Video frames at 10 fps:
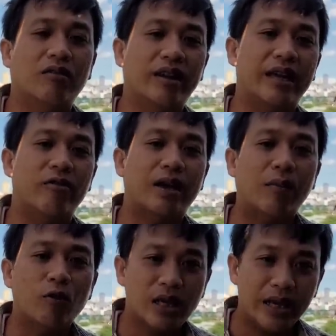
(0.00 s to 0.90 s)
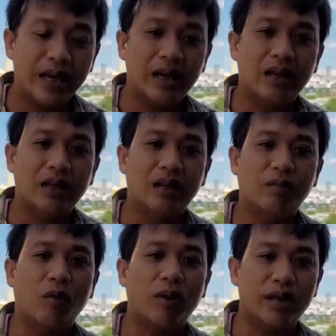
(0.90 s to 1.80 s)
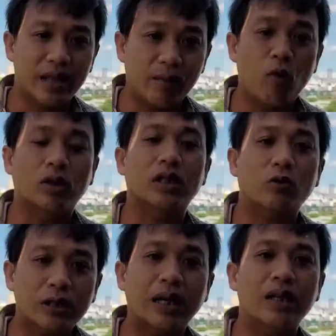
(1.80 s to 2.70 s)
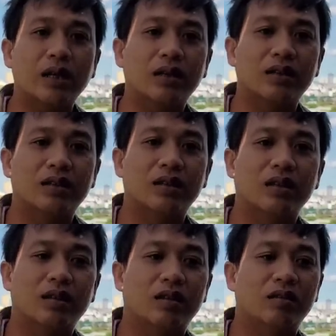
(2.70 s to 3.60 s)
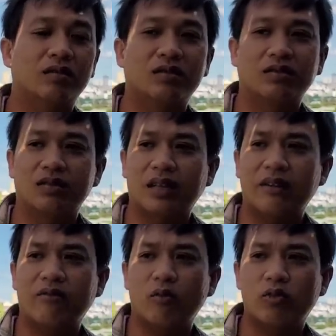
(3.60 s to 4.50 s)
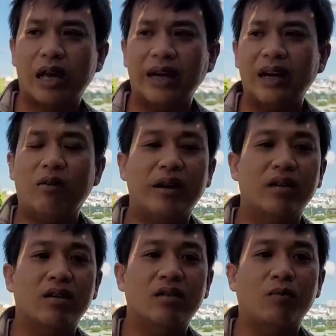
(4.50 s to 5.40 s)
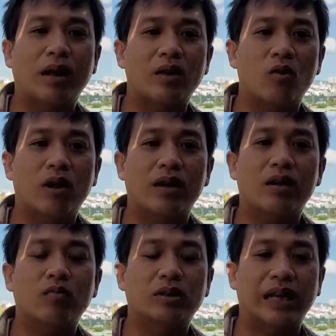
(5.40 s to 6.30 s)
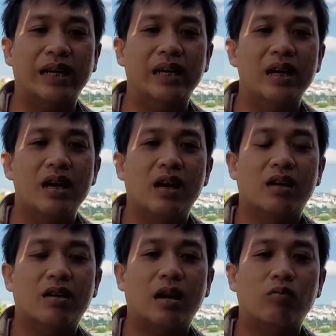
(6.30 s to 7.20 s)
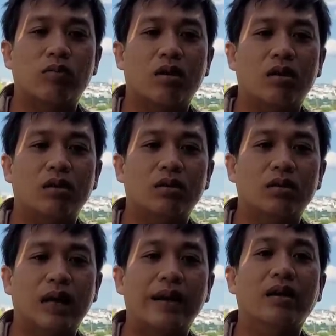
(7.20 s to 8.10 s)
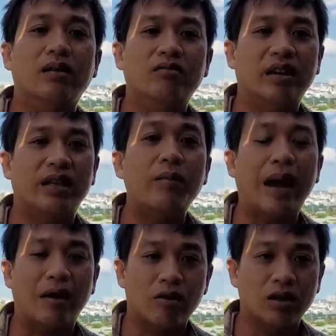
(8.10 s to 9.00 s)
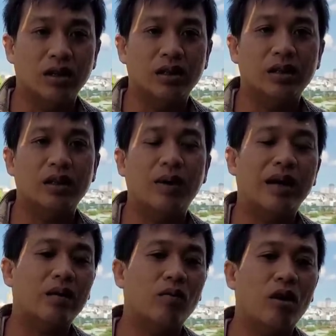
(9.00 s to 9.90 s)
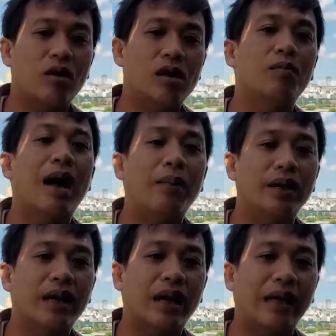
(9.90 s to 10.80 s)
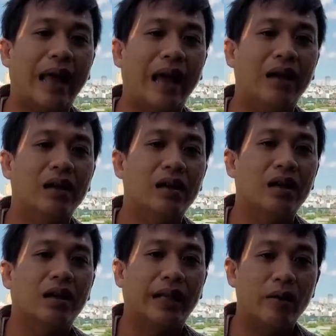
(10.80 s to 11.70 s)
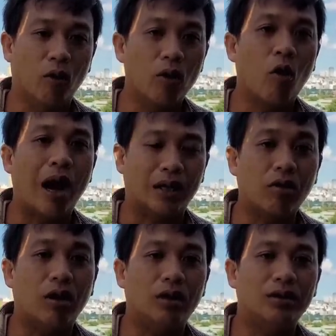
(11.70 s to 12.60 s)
Việt kiều Campuchia uh, một lời chia buồn sâu sắc nhất ờ, khi mà một cháy nào thì nó mặc dù là nó không xảy nó không có ảnh hưởng về tính mạng con người nhưng mà trong đó hơn 30 căn nhà thiêu rụi hoàn toàn